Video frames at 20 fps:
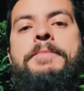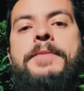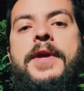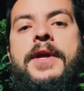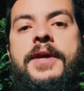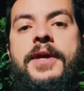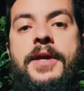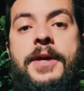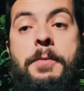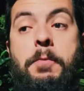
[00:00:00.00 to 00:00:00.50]

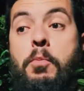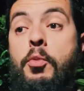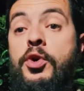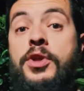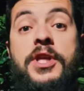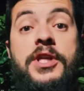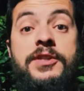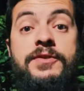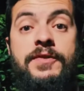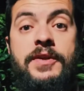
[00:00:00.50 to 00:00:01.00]
E
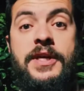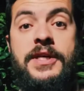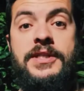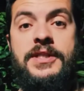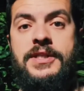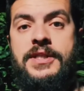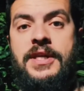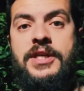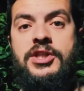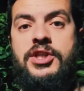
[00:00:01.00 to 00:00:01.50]
muitas vezes
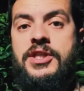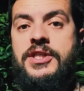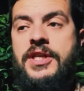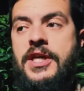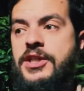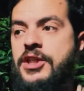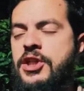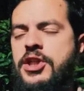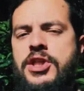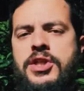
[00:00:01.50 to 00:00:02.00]
tem dias que a
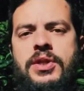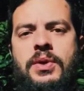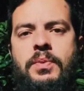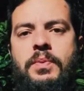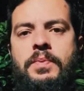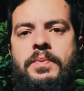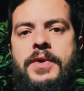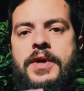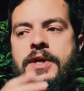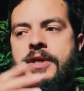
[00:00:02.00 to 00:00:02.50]
gente não
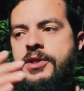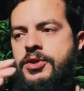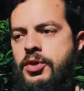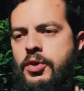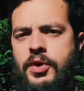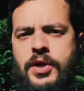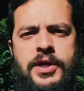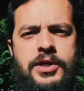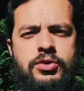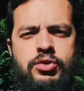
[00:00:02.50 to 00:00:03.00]
se
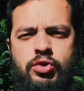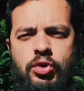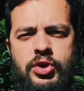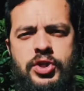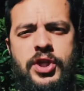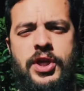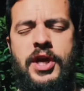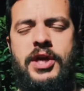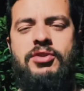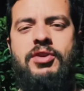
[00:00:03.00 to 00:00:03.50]
organizou
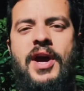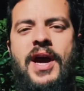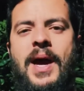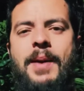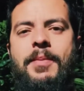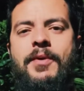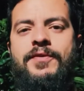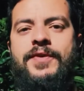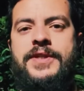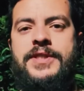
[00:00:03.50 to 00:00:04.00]
direito e acaba
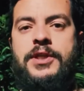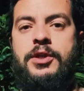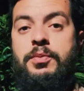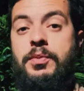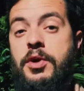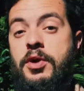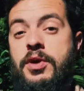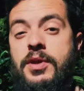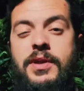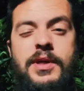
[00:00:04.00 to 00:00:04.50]
fazendo meio
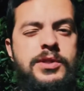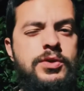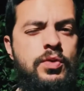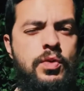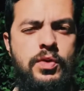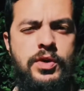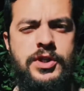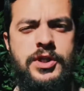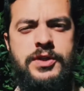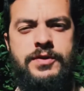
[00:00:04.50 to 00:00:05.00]
que nas
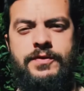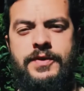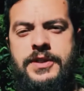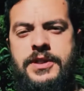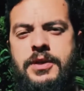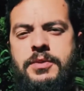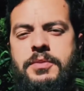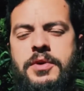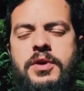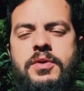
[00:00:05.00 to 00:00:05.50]
coxas, fazendo
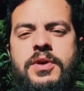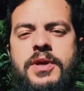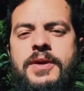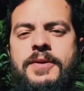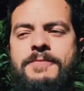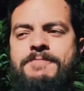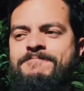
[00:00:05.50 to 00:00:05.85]
meio que